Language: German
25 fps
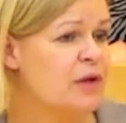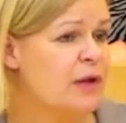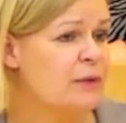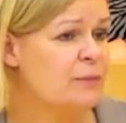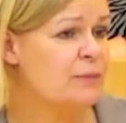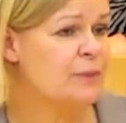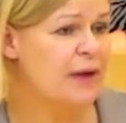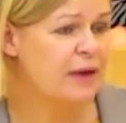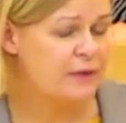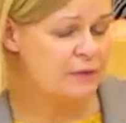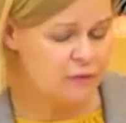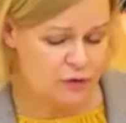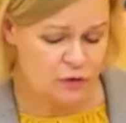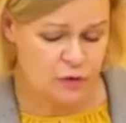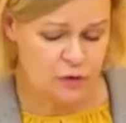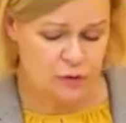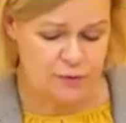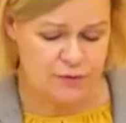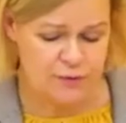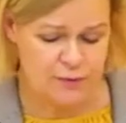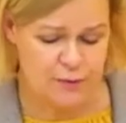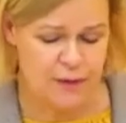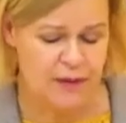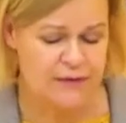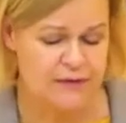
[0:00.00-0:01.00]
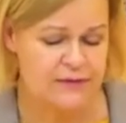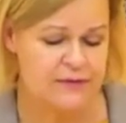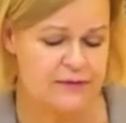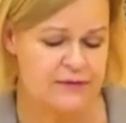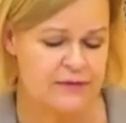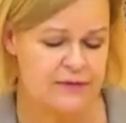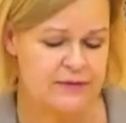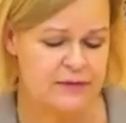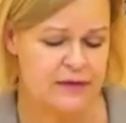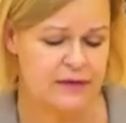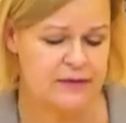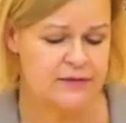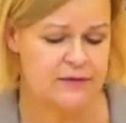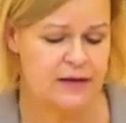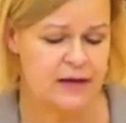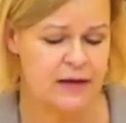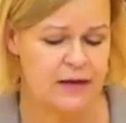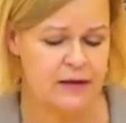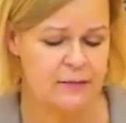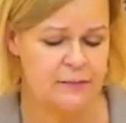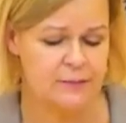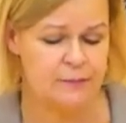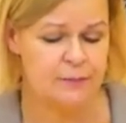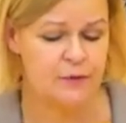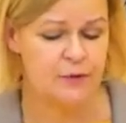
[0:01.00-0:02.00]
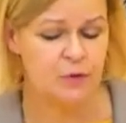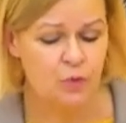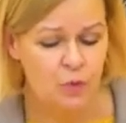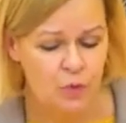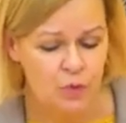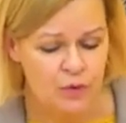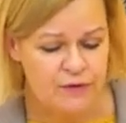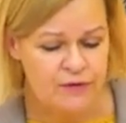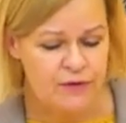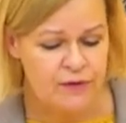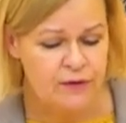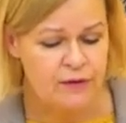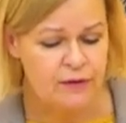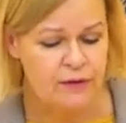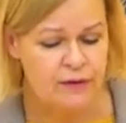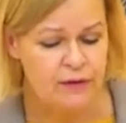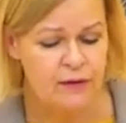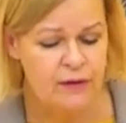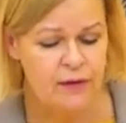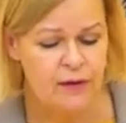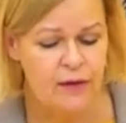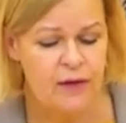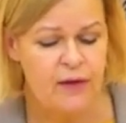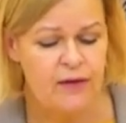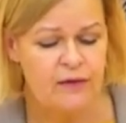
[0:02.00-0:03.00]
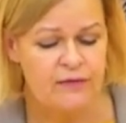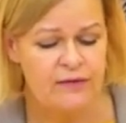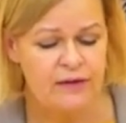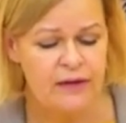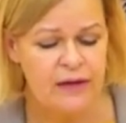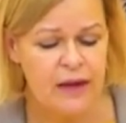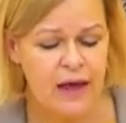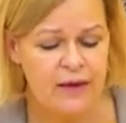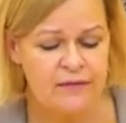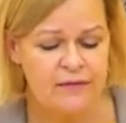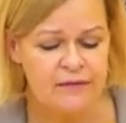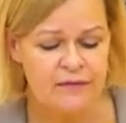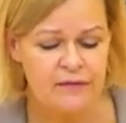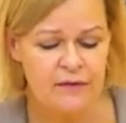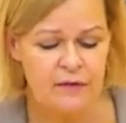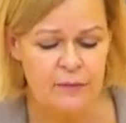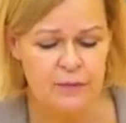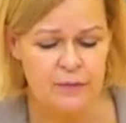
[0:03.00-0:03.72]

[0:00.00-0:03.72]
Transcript: einen Praktikumsplatz dieser Teil benötigen? Sie lassen die